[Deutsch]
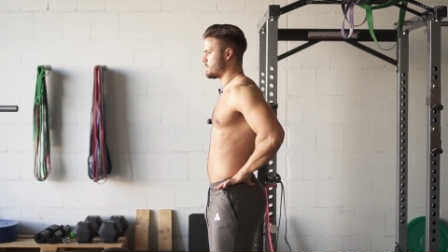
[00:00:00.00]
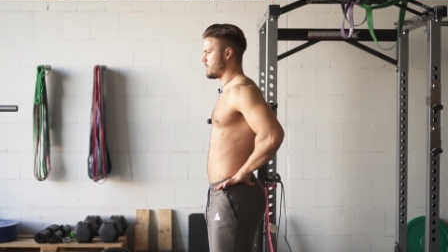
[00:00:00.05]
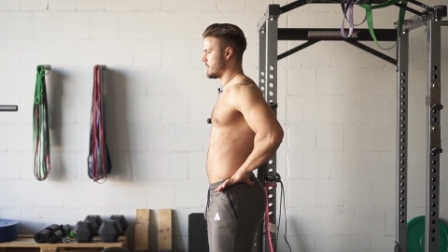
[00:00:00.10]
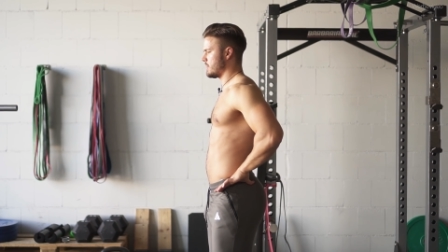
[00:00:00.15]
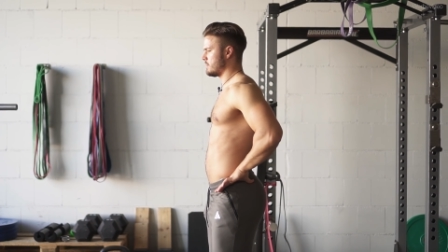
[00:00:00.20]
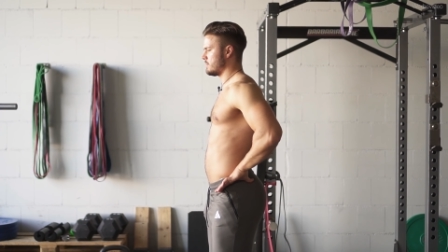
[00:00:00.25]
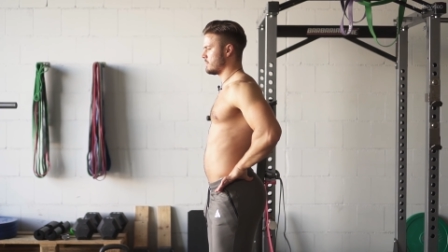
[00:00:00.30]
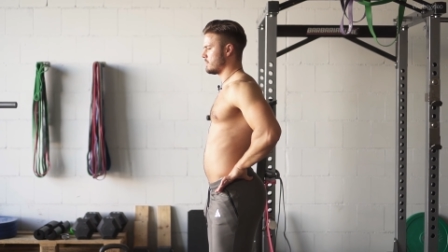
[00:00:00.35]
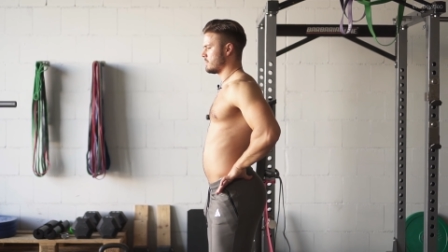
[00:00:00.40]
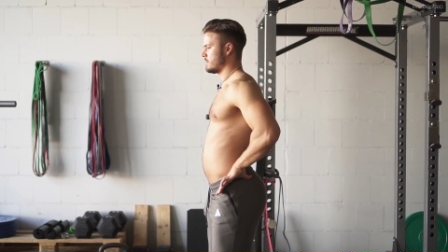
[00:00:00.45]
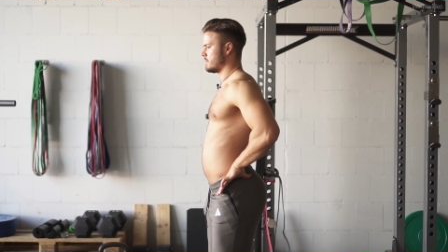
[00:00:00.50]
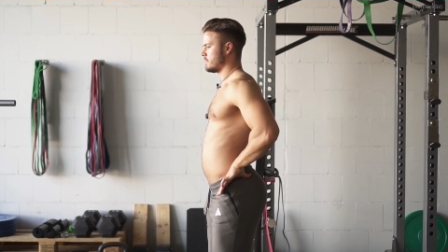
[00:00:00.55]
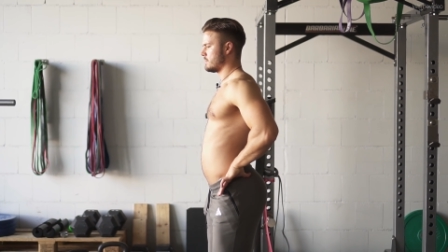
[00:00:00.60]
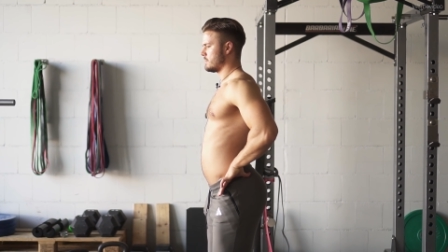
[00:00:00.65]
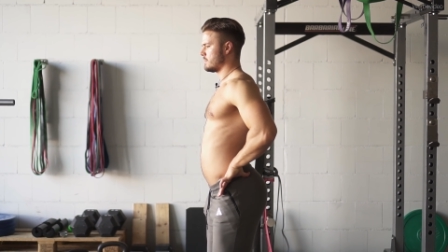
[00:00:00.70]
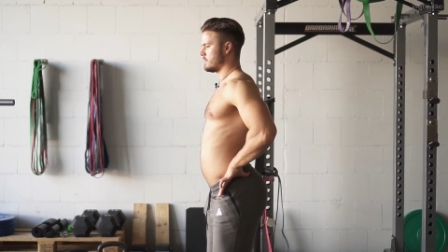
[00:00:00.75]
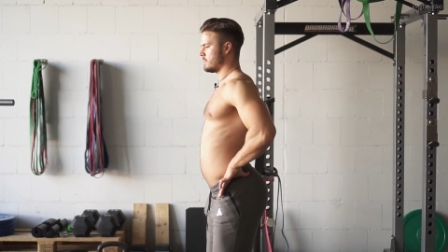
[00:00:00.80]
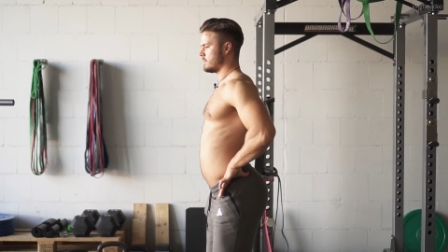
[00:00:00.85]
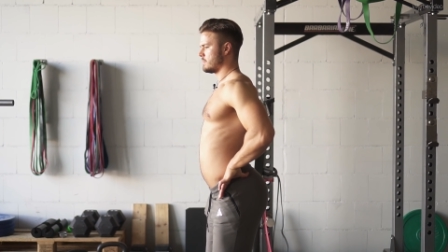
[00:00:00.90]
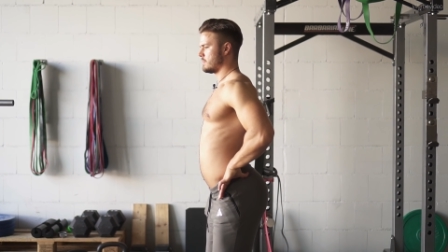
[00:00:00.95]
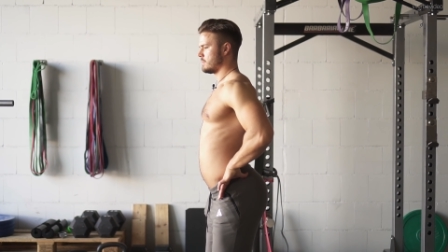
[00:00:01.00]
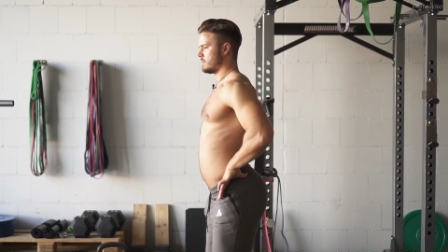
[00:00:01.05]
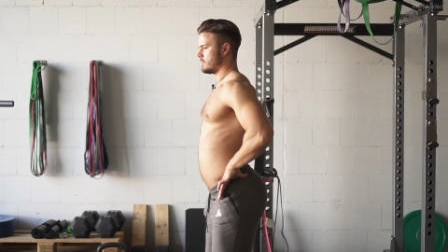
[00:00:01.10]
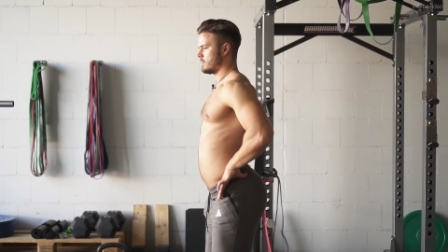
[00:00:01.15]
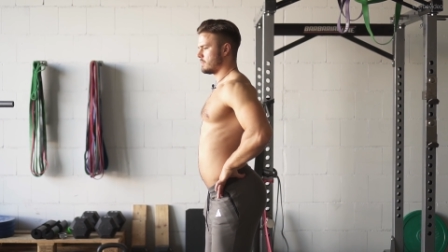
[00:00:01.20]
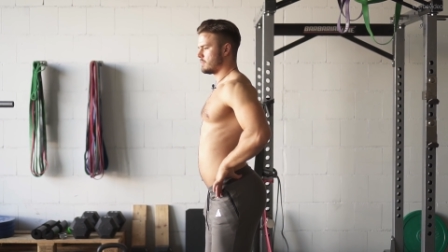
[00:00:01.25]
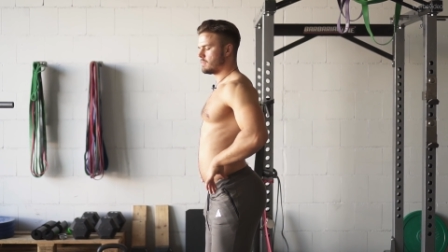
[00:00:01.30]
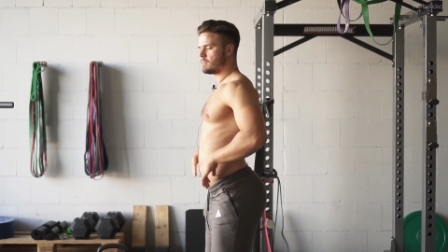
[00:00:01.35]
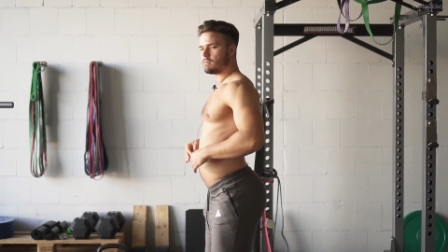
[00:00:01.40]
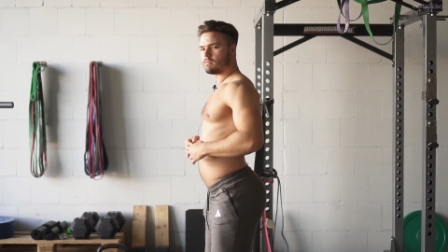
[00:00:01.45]
bin?
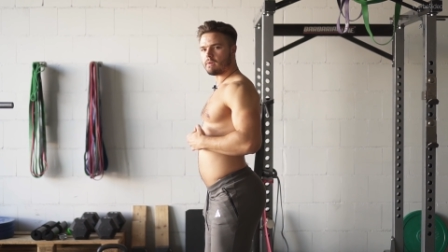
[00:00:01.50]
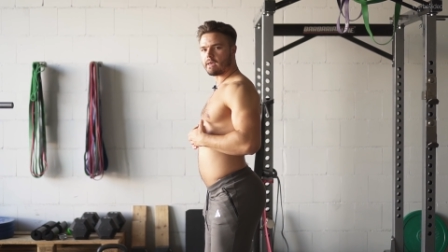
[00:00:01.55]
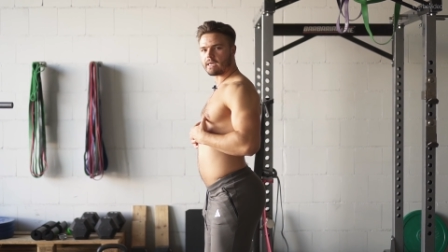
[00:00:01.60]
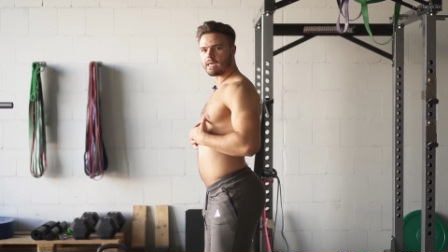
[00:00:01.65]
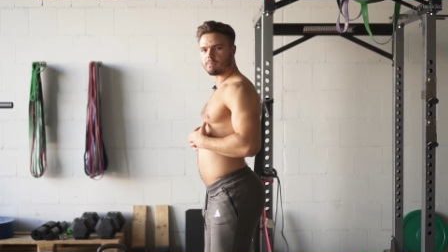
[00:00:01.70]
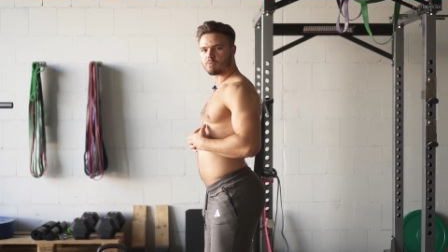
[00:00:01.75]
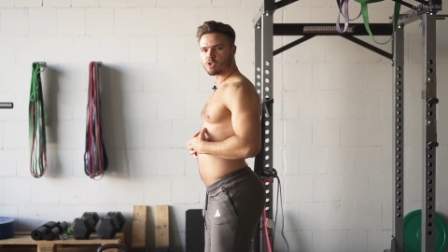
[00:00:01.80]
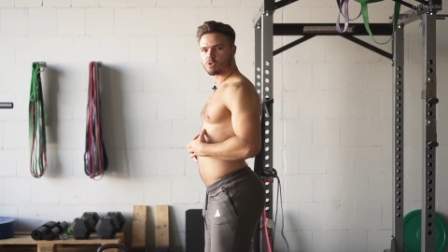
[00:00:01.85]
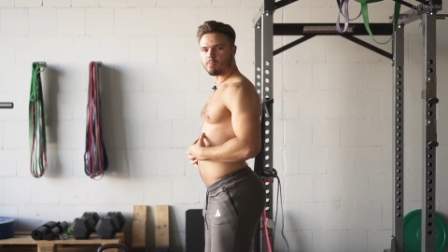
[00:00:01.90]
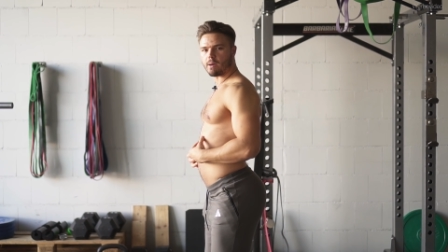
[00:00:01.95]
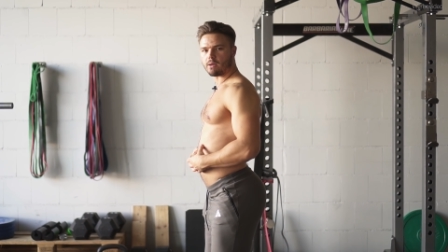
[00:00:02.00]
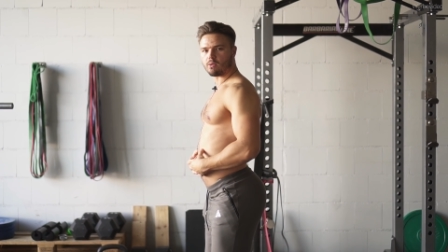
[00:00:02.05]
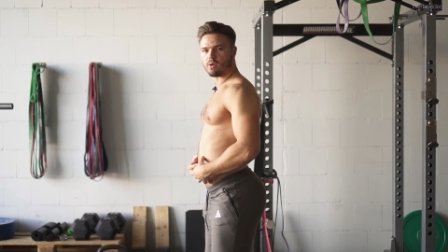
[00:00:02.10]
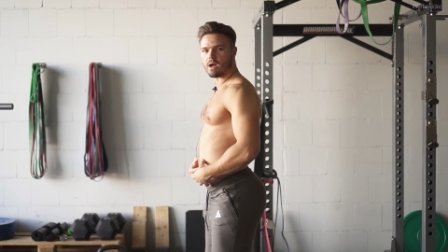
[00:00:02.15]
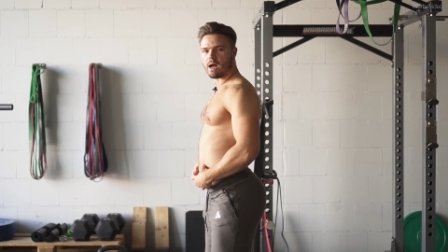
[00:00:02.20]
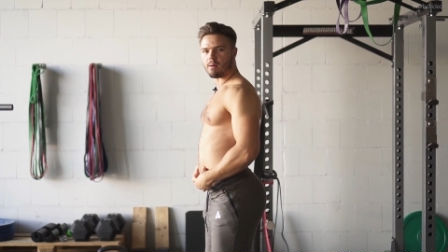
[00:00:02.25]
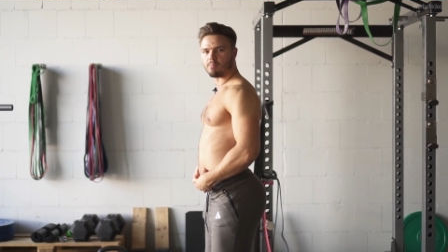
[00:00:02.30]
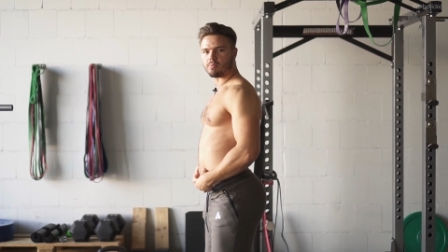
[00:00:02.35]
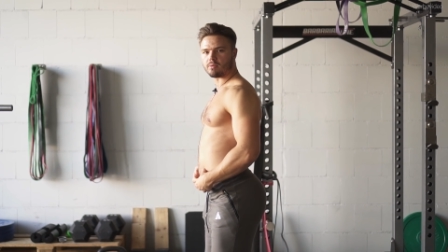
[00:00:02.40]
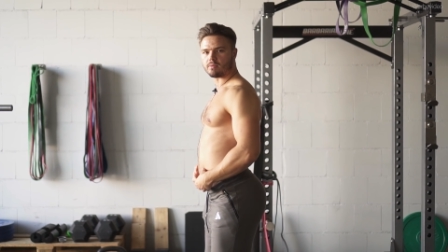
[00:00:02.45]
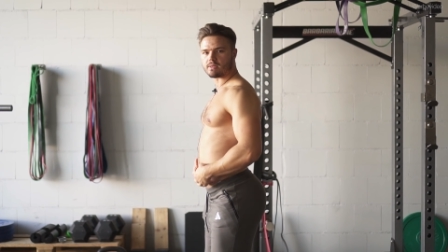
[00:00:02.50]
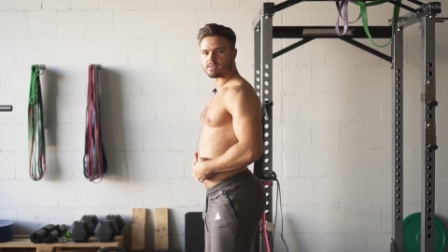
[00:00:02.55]
Er gibt Spannung ab.